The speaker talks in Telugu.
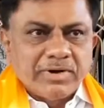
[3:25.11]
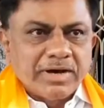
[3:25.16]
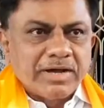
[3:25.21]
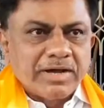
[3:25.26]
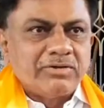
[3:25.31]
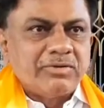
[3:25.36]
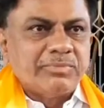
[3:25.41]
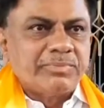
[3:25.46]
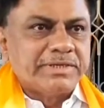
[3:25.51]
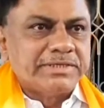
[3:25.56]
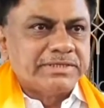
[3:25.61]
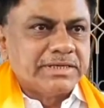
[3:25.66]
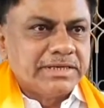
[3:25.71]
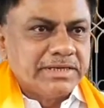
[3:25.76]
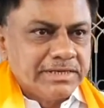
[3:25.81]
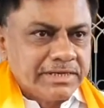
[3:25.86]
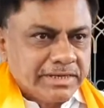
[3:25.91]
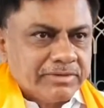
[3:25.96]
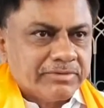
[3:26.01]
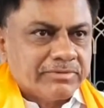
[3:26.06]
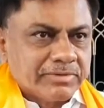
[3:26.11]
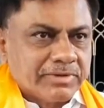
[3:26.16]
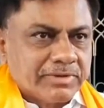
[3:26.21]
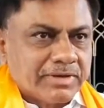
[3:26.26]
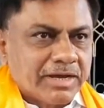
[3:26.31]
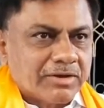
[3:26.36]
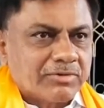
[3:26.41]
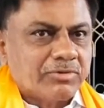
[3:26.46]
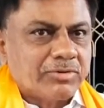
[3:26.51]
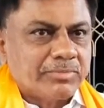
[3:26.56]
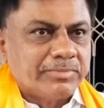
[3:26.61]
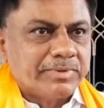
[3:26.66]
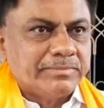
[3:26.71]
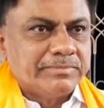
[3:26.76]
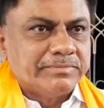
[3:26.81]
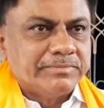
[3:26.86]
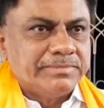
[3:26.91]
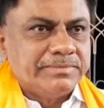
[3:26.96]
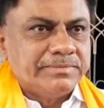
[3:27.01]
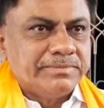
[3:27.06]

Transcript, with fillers: వార్డు ప్రజలే నేను నా కుటుంబం